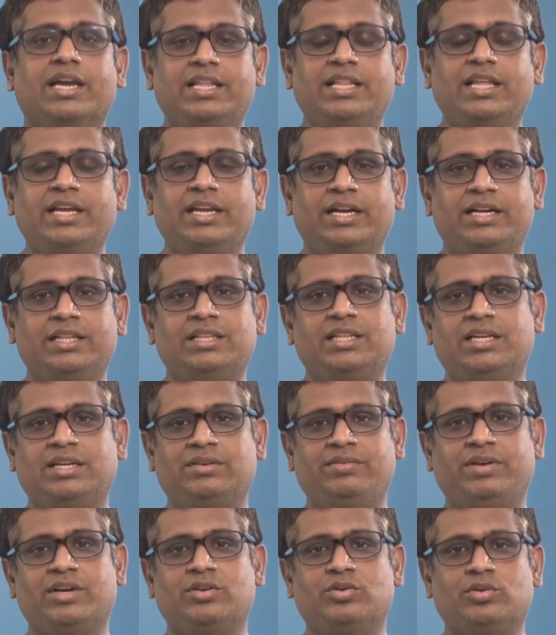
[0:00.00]
இதை
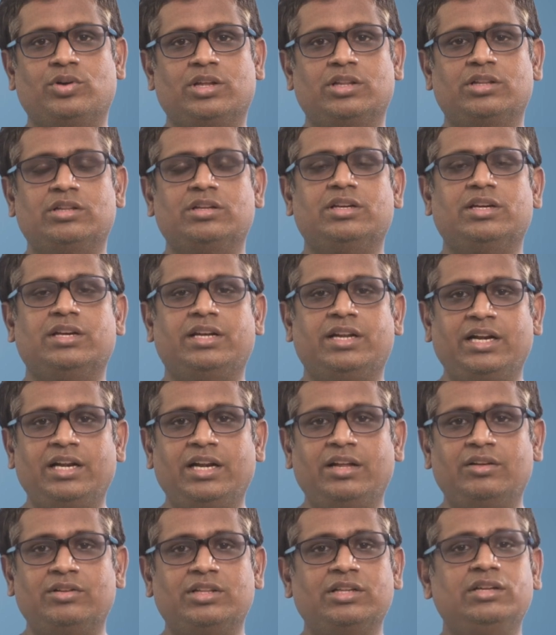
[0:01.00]
எடுத்துக்கவே கூடாது
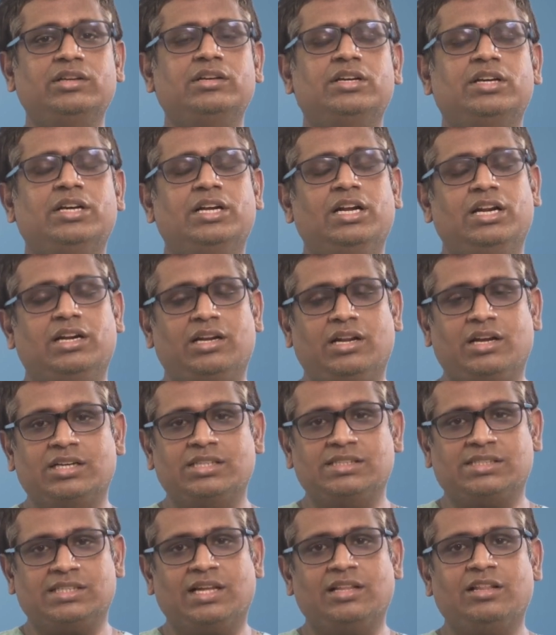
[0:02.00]
இரண்டாவது
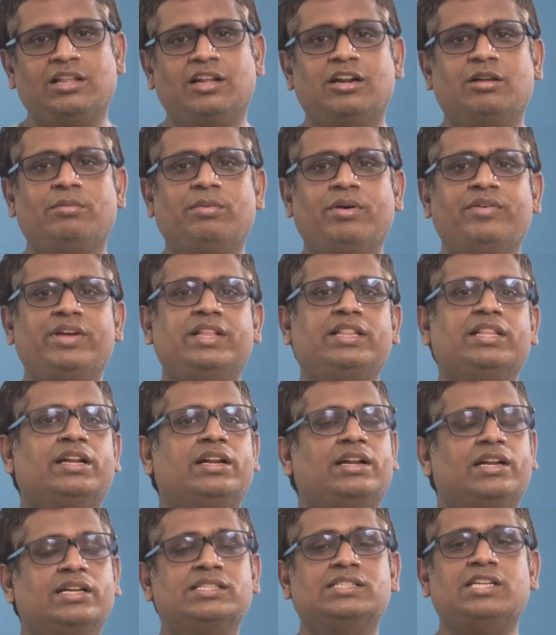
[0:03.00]
நாங்கள் சாதாரணமாகவே இந்த
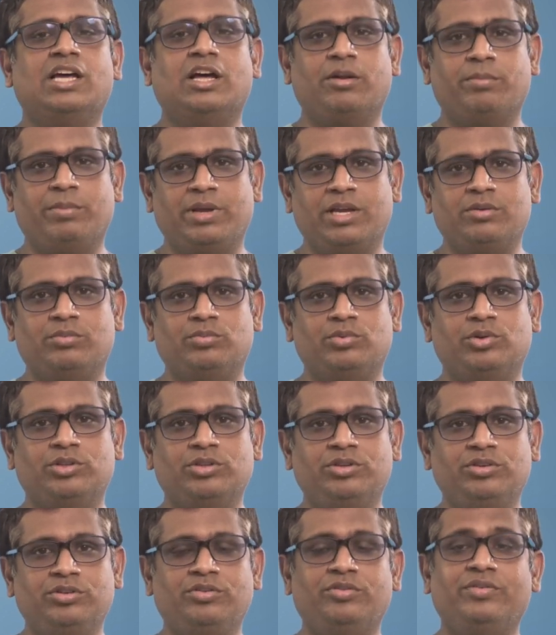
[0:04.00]
ட்ரக்ஸ் ஆரம்பிக்கும்
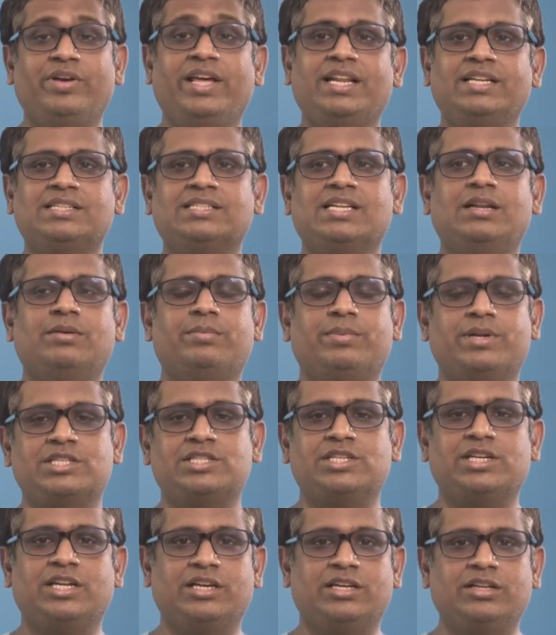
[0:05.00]
போது வேறு சில
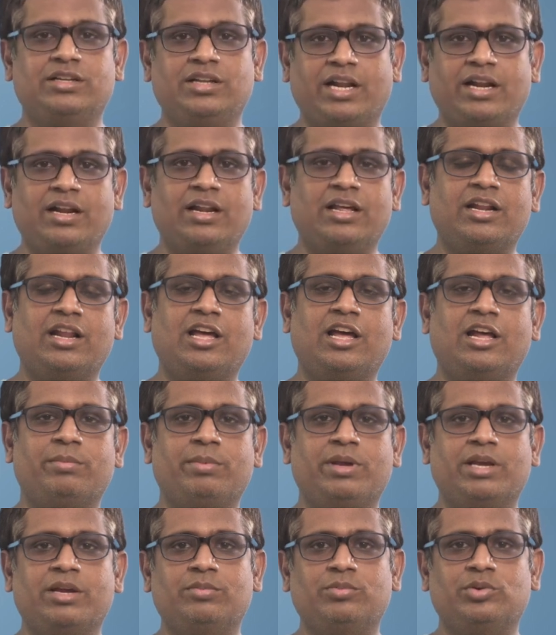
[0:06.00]
பிரச்சனைக்கு ரெகுலராக
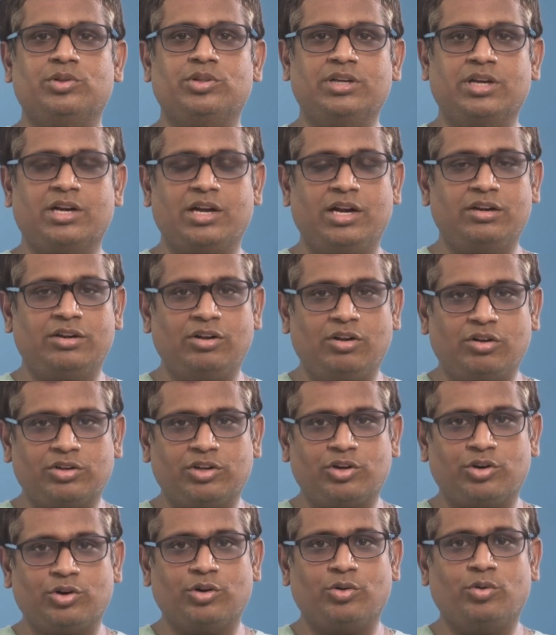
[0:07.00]
ஆரம்பிக்கும் போது கண்
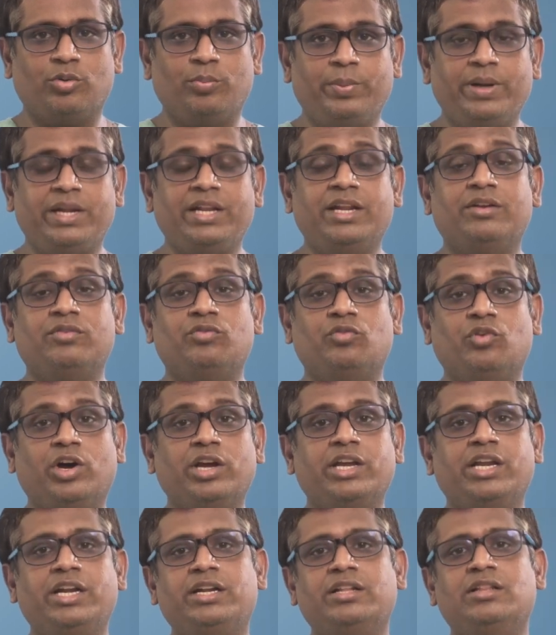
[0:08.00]
டாக்டரோட ஒப்பீனியன்
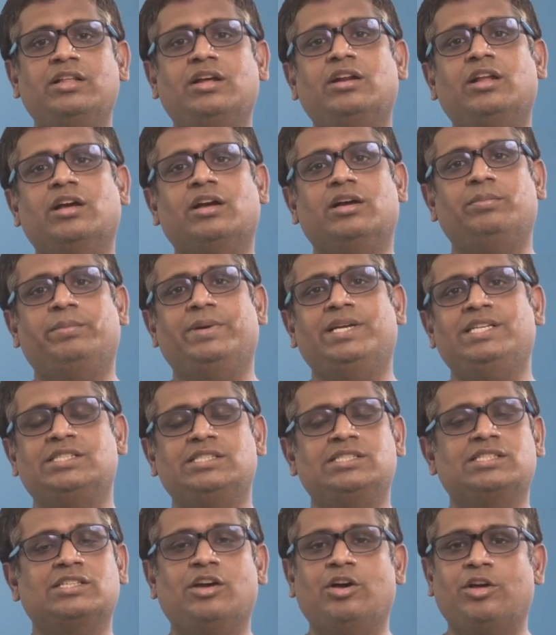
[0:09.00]
வாங்கிட்டு தான் நாங்கள்
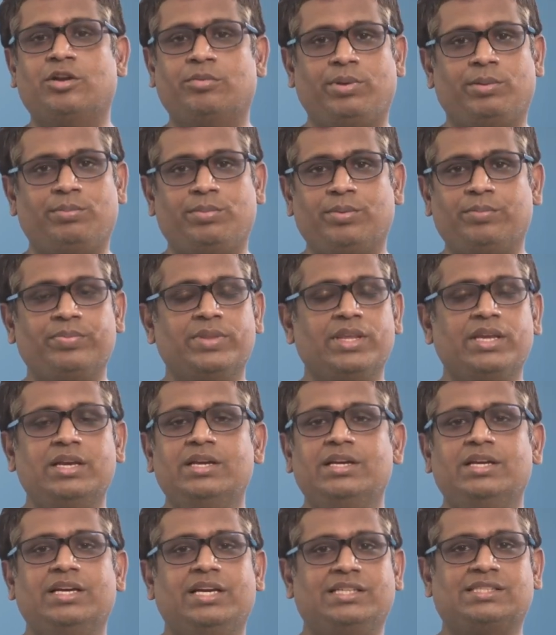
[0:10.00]
பேஷண்ட்ஸ்க்கு ஆரம்பிப்போம்
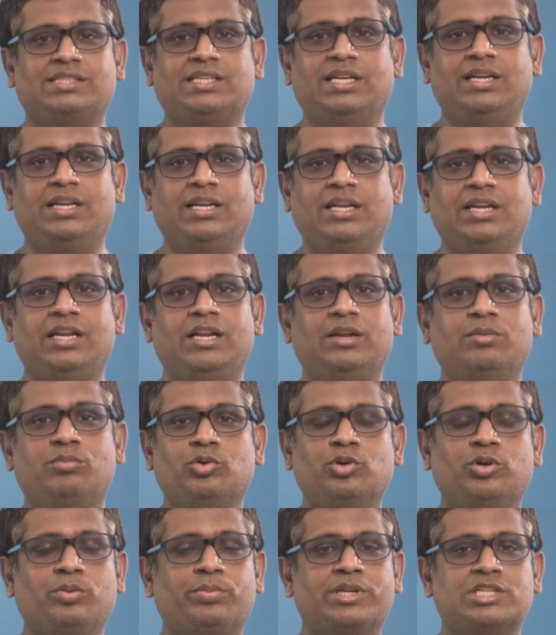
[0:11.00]
எஸ்எல்இ e இல்லை
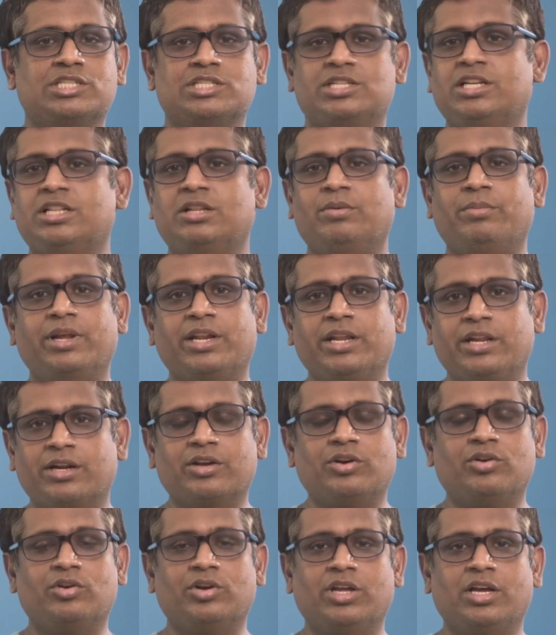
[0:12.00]
மூட்டு பிரச்சனை இந்த மாதிரி
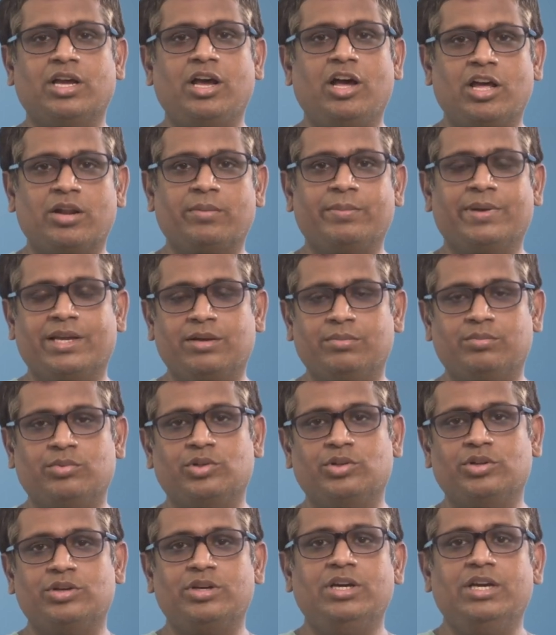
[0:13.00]
இருக்கவங்களுக்கு ஆரம்பிக்கும்
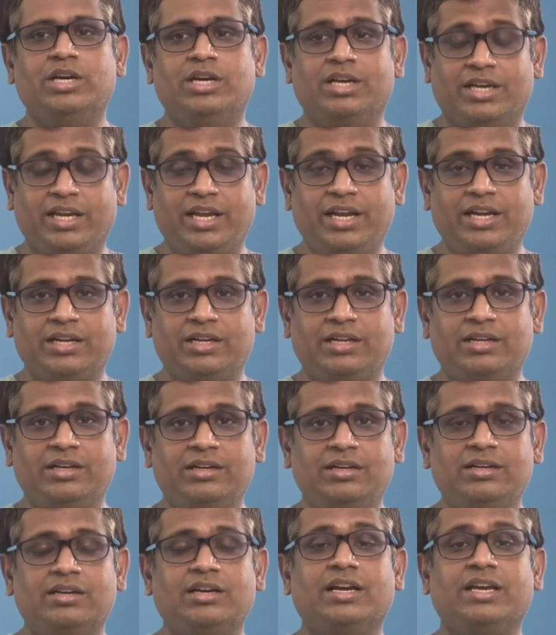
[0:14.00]
போது ஏன்னா
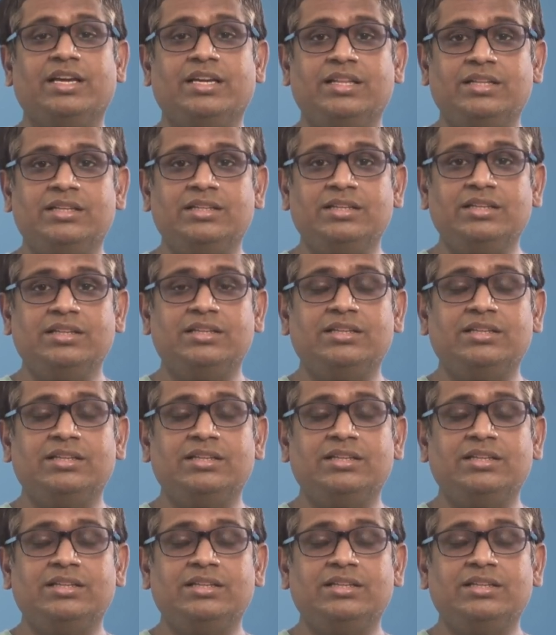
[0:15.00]
இது